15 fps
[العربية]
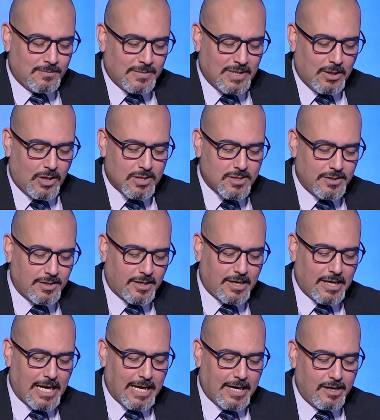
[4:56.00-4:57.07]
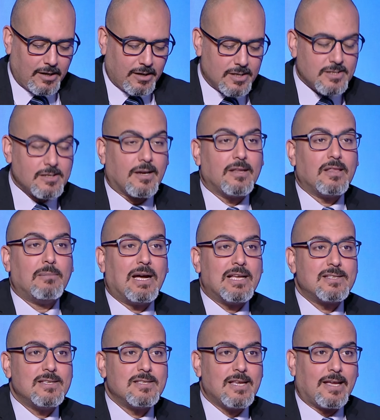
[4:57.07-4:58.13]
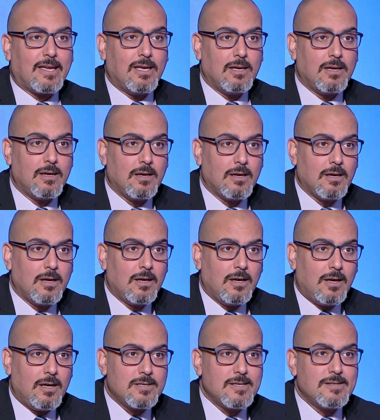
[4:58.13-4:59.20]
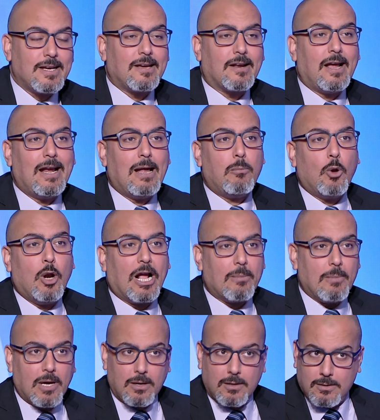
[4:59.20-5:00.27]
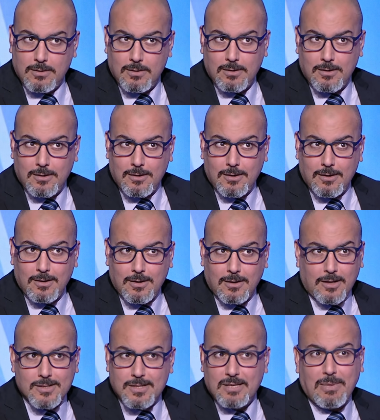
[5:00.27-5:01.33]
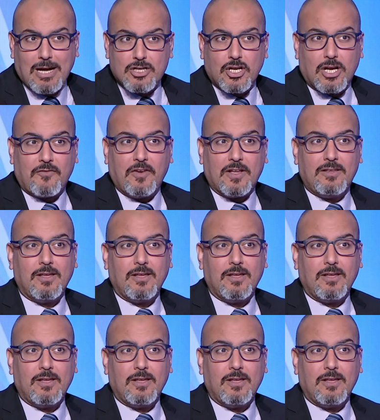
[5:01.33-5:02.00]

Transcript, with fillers: ليا واحد صديق كان حكى لي قصه كده مع حسين زكي حسين زكي كان رايح يلعب ملاكمه القصه دي ما حدش يعرفها كتير